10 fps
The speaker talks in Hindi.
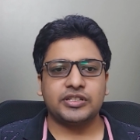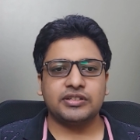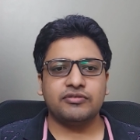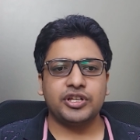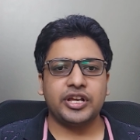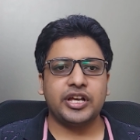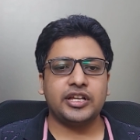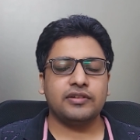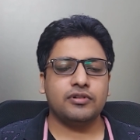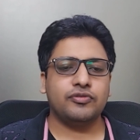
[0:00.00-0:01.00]
पास है वो ये
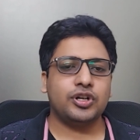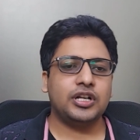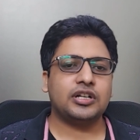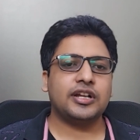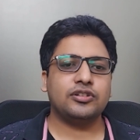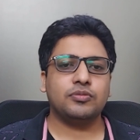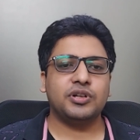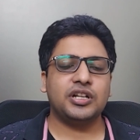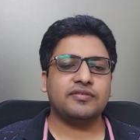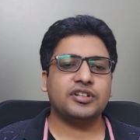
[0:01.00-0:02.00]
है कि वो वॉलेट लाइन को
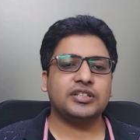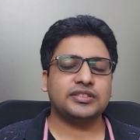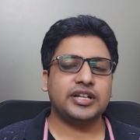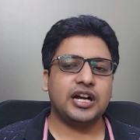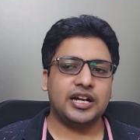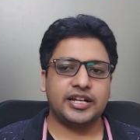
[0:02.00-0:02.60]
बल्लभगढ़ से